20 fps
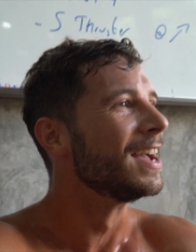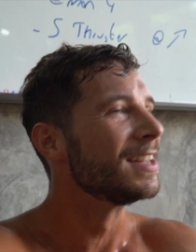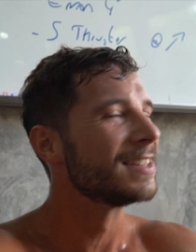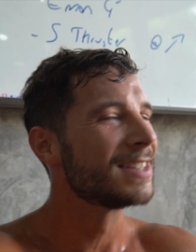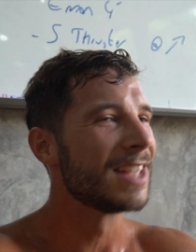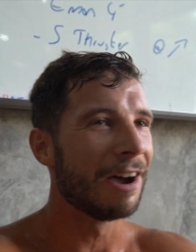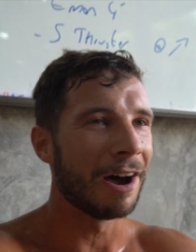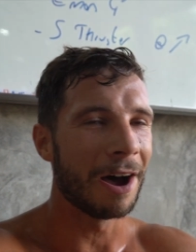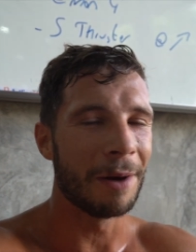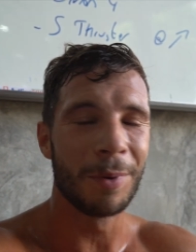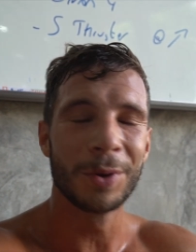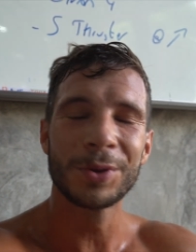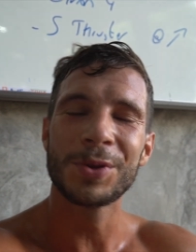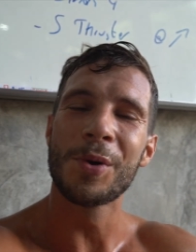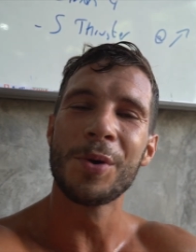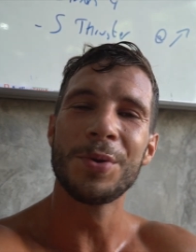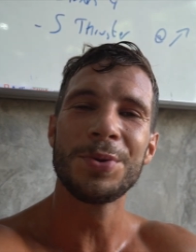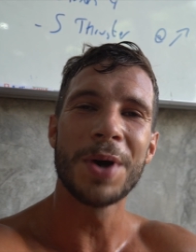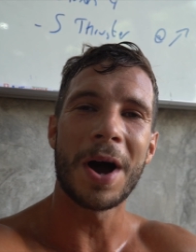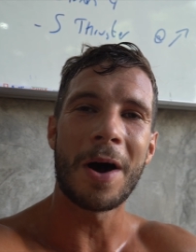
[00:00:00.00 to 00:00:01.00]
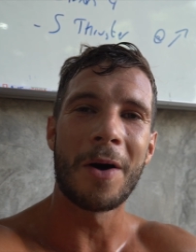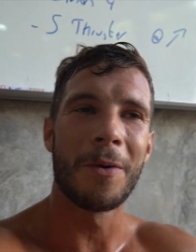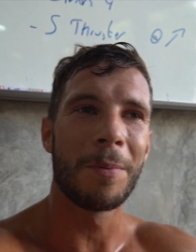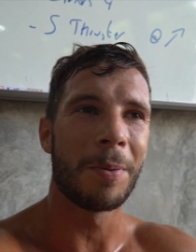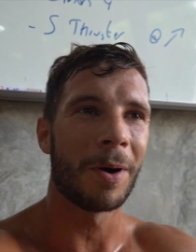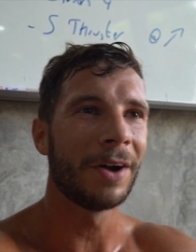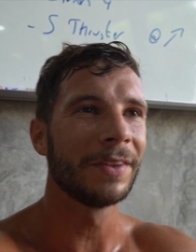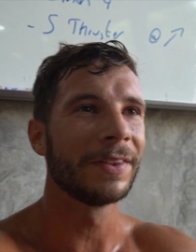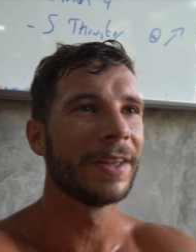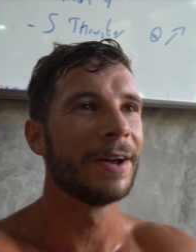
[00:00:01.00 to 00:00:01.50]
C'est vraiment trop dur à
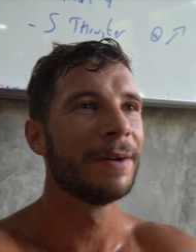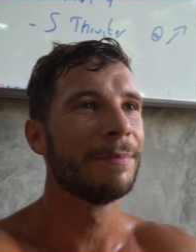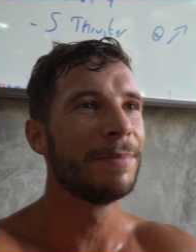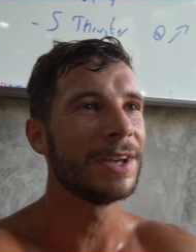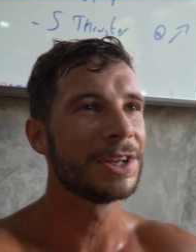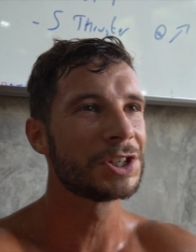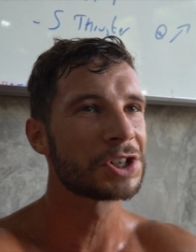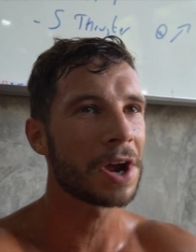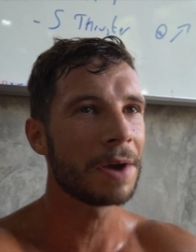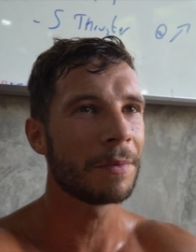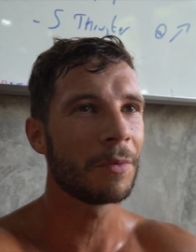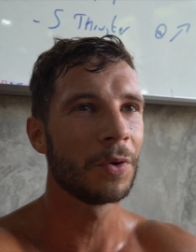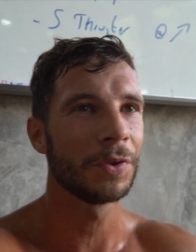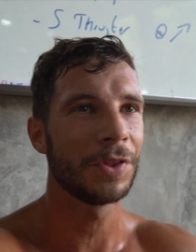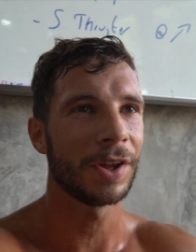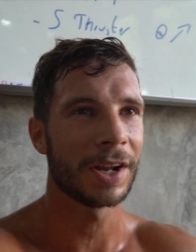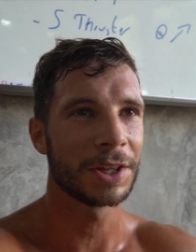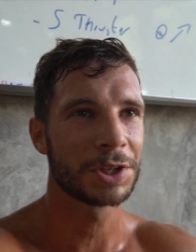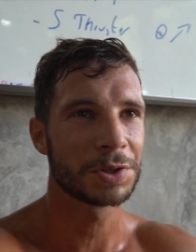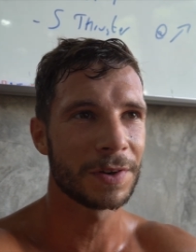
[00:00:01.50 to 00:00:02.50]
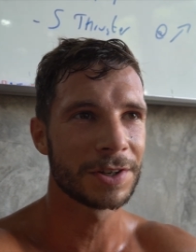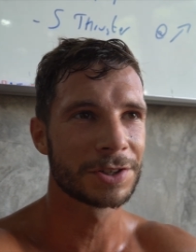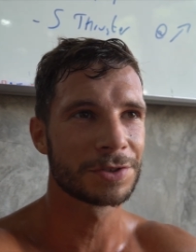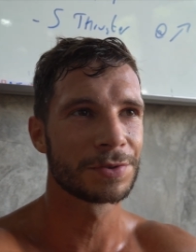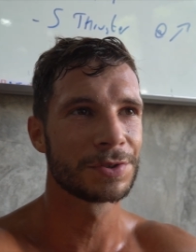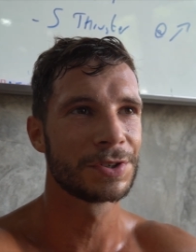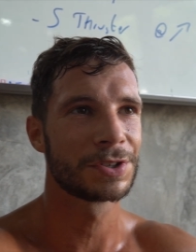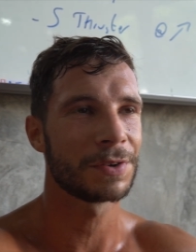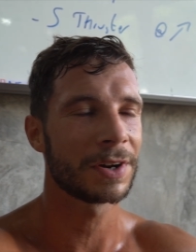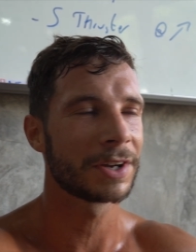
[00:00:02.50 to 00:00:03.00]
reprendre. Mais je suis quand même content là, tu vois. Je,
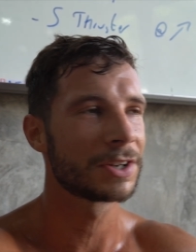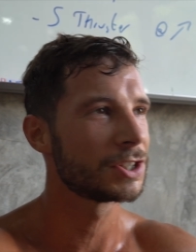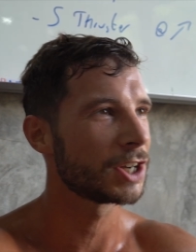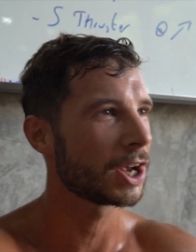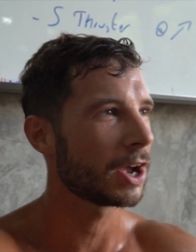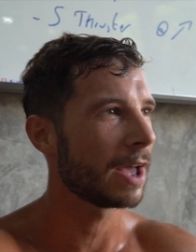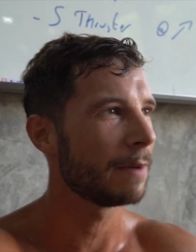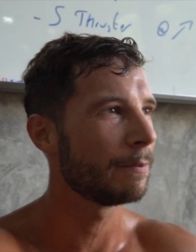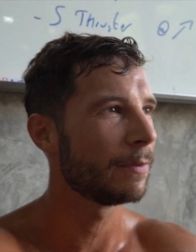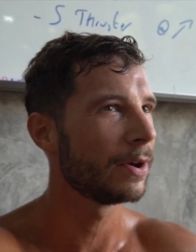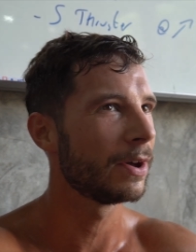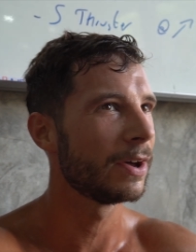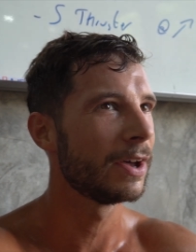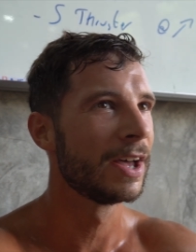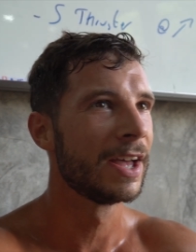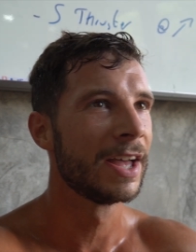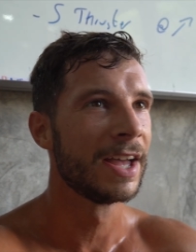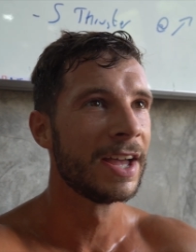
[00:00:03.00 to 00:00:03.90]
vois que j'ai quand même. Euh,